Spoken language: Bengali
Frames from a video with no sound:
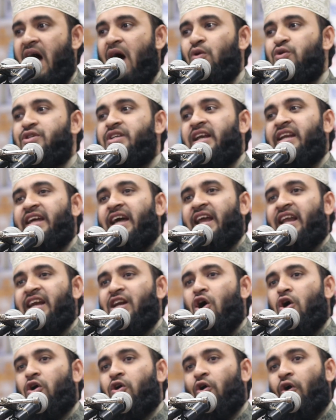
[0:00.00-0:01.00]
আউটার ইয়ারে
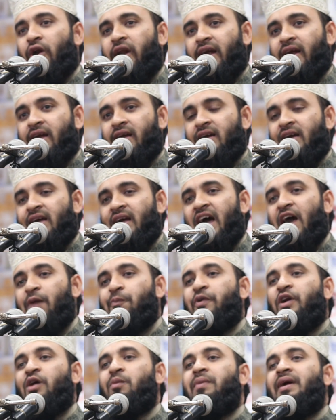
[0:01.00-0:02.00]
নক করে
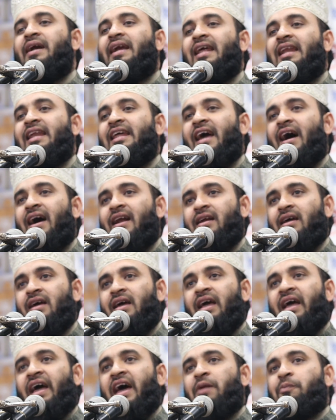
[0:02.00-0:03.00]
এরপরে মিডল ইয়ার
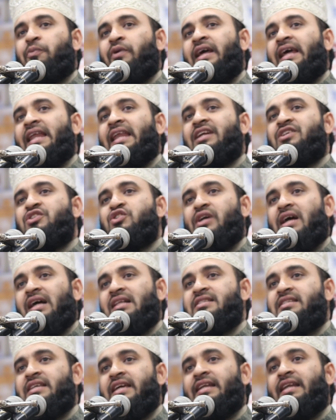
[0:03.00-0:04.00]
এরপরে
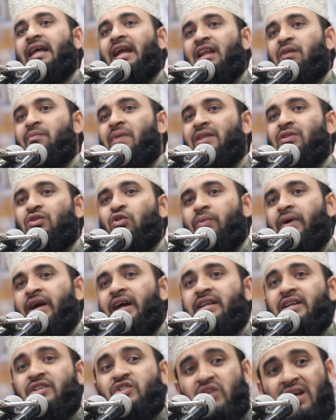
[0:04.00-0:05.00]
ইলেকট্রিক্যাল সিগন্যালের মাধ্যমে
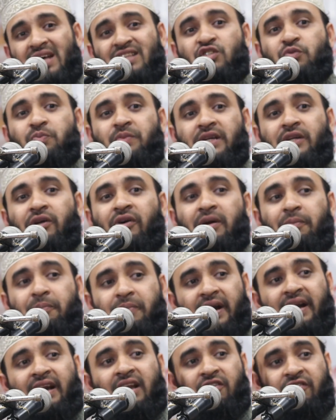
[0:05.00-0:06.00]
এটা ট্রান্সমিট হয়ে
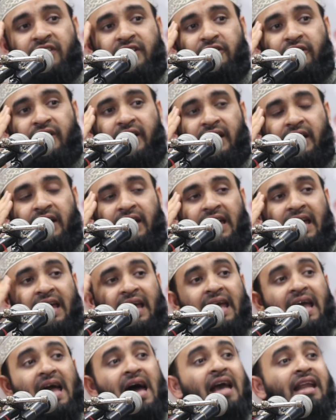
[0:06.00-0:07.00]
ব্রেনের ভেতরে
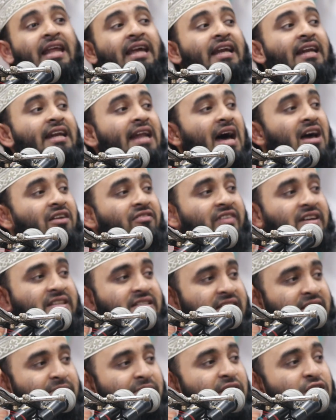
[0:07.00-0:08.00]
হেয়ারিং নার্ভ
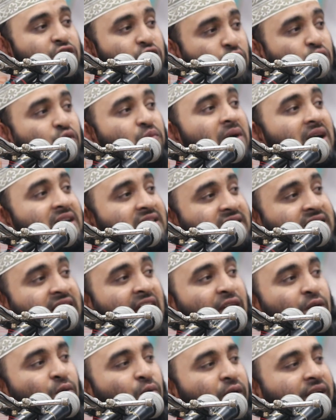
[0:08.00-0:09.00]
আছে মানে শোনবার
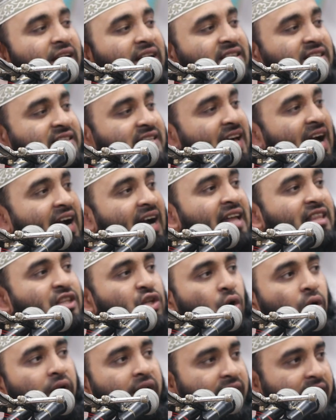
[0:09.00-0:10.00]
স্নায়ু ওইটাতে যে আঘাত
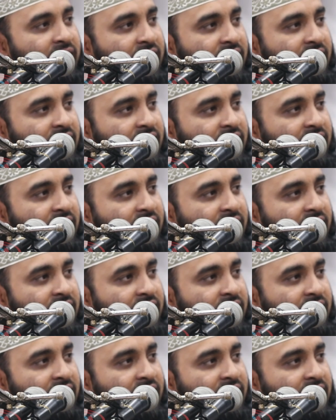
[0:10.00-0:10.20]
করে